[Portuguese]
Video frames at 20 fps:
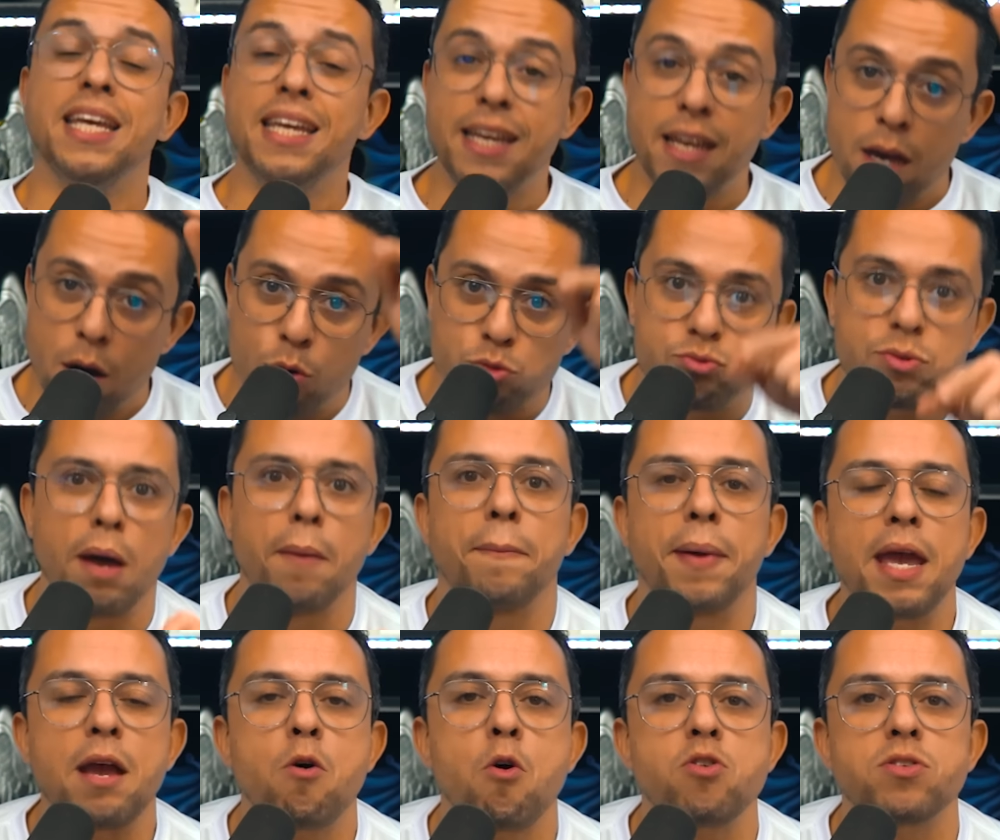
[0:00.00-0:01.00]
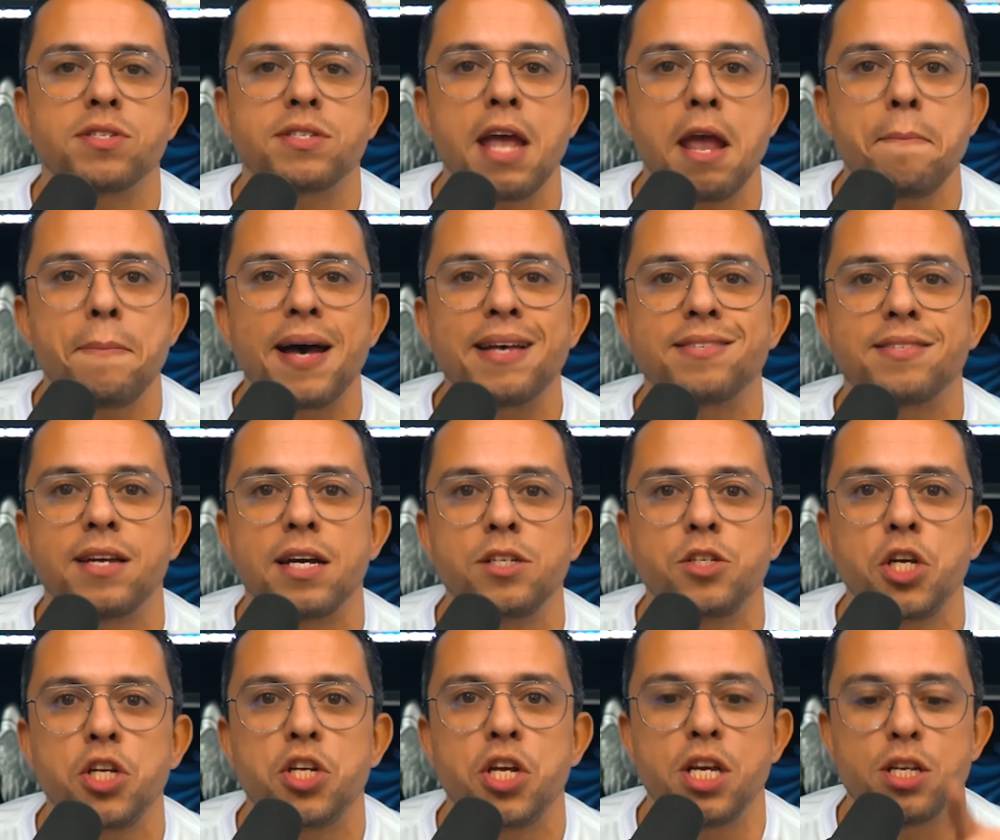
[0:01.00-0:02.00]
E eu também gostei
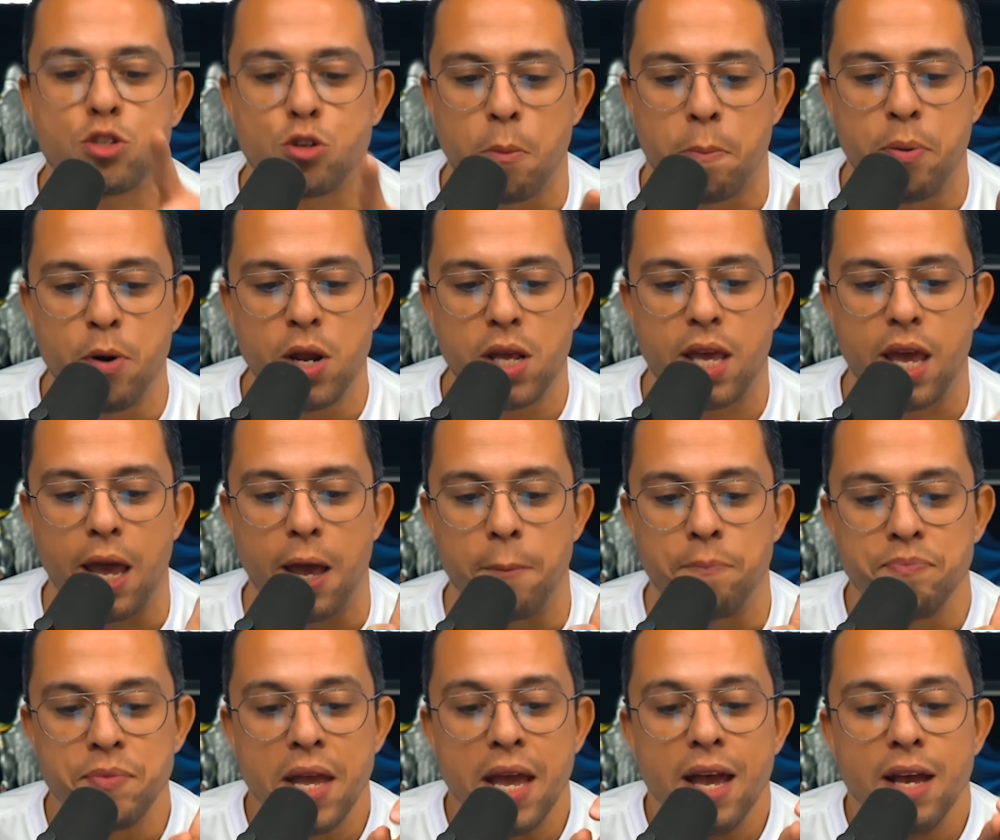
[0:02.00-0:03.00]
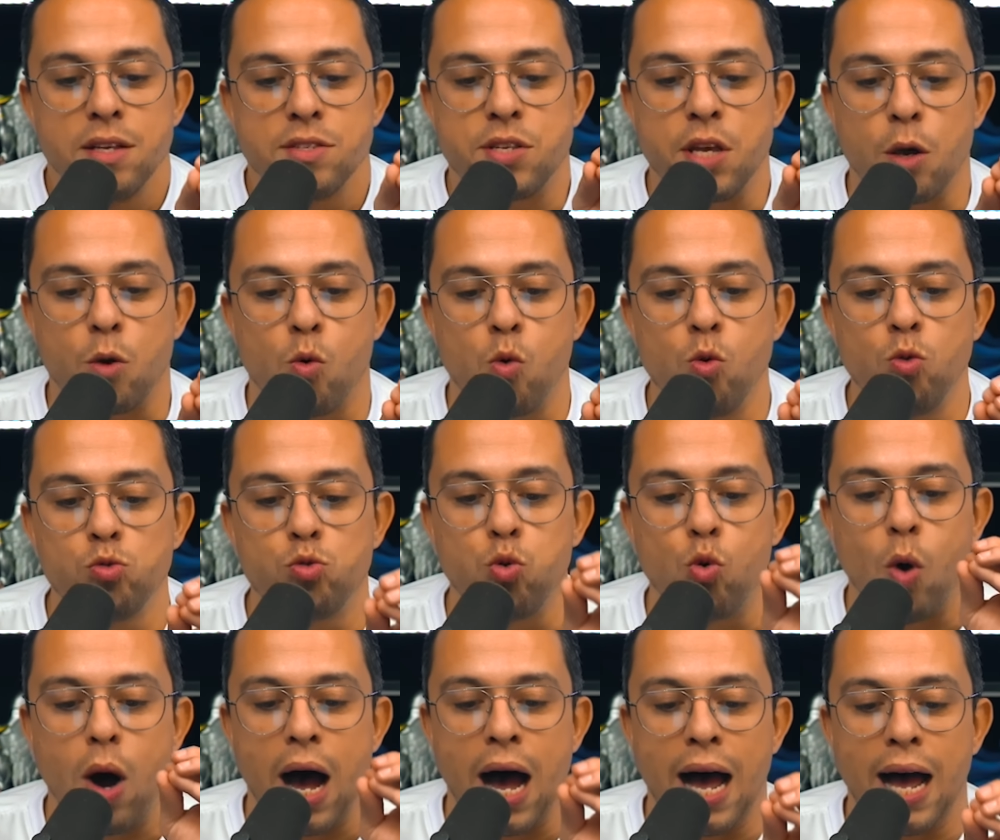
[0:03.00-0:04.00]
bastante disso, porque,
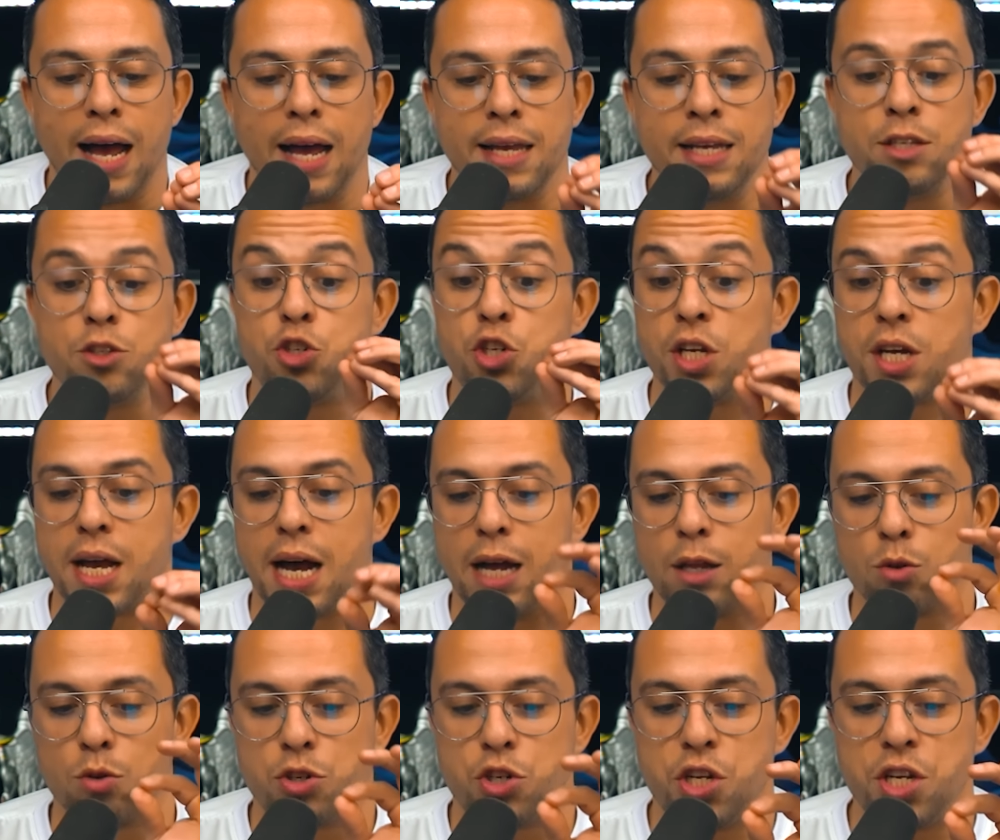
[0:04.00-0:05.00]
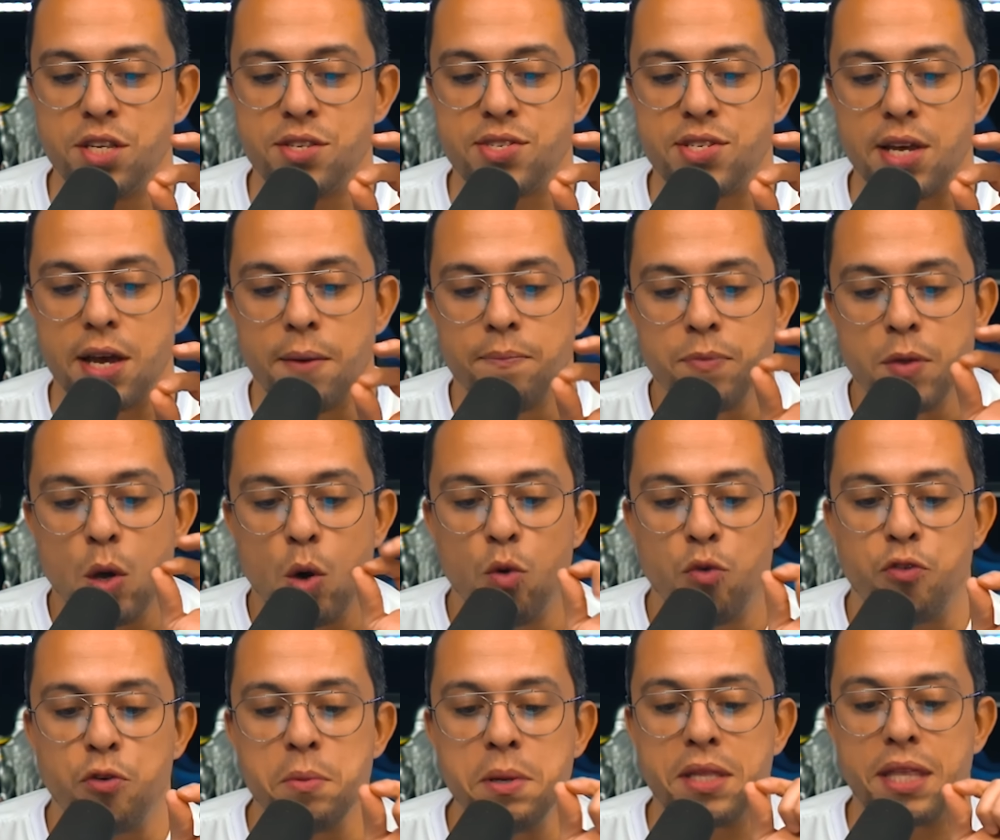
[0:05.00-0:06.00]
segundo a indica a notícia,
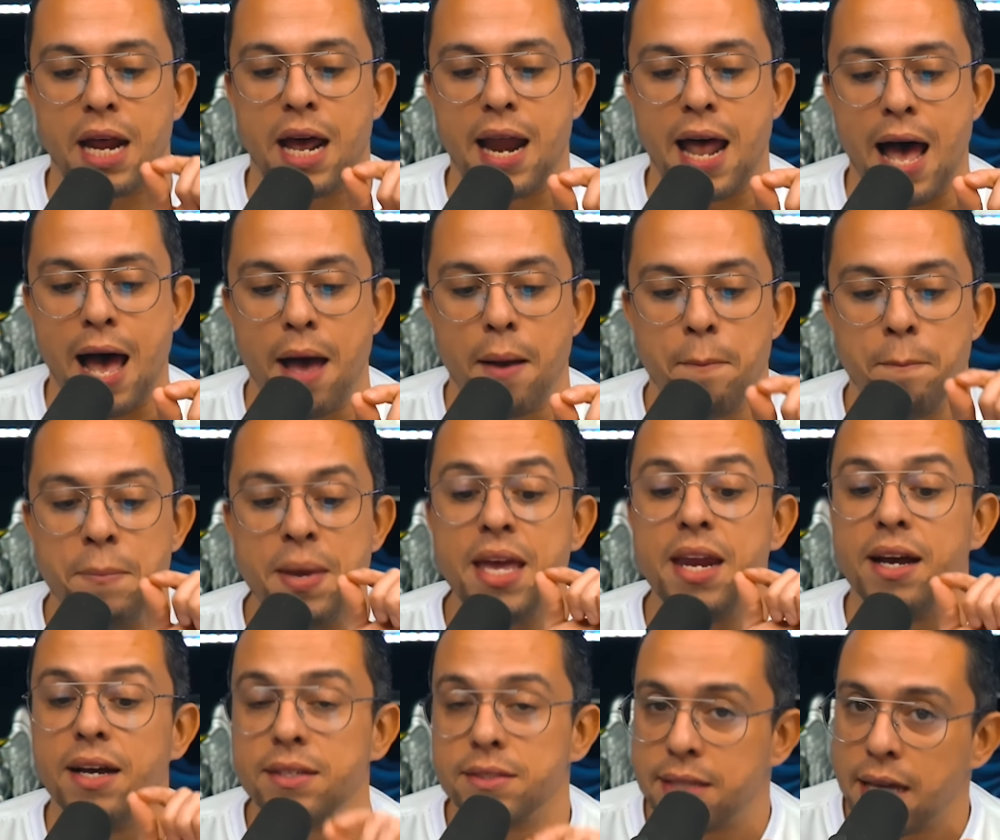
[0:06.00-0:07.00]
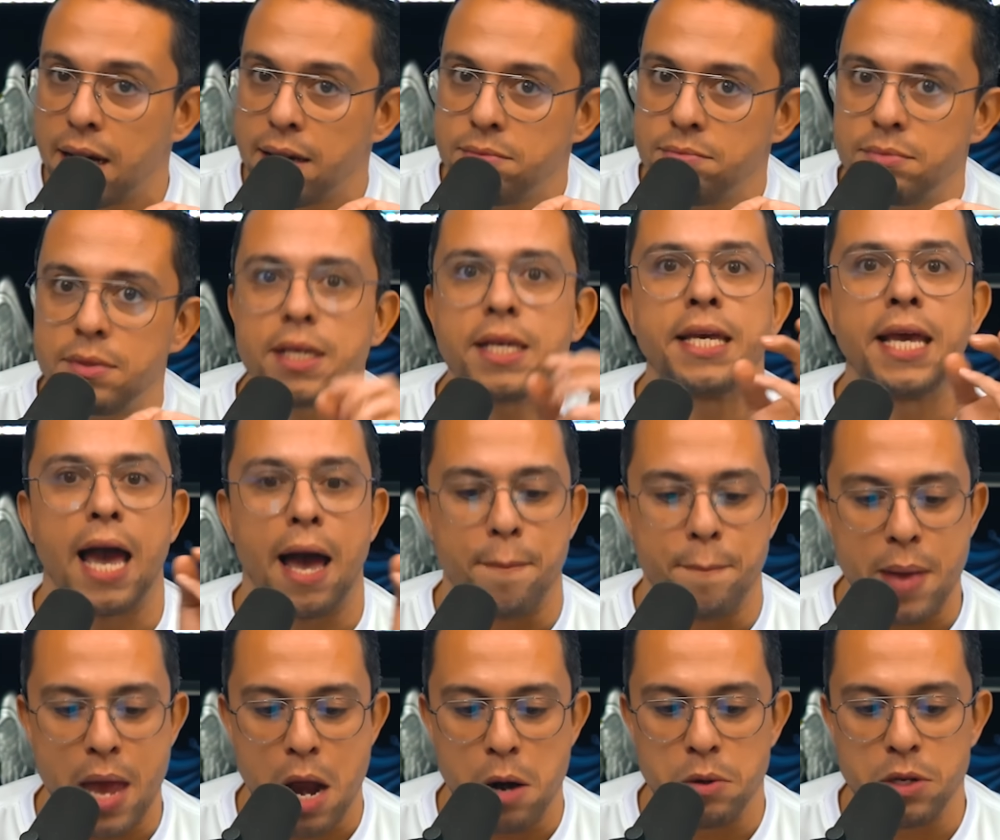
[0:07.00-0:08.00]
o filme trará Miranda, que é a
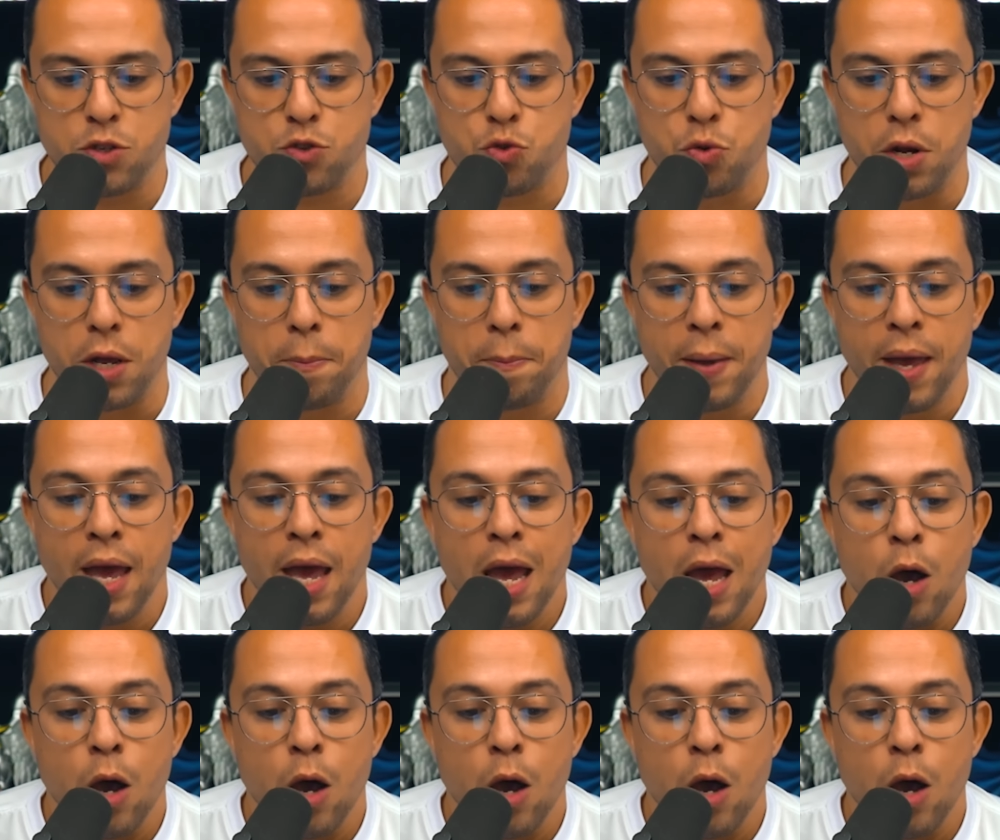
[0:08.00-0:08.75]
Mary Streep,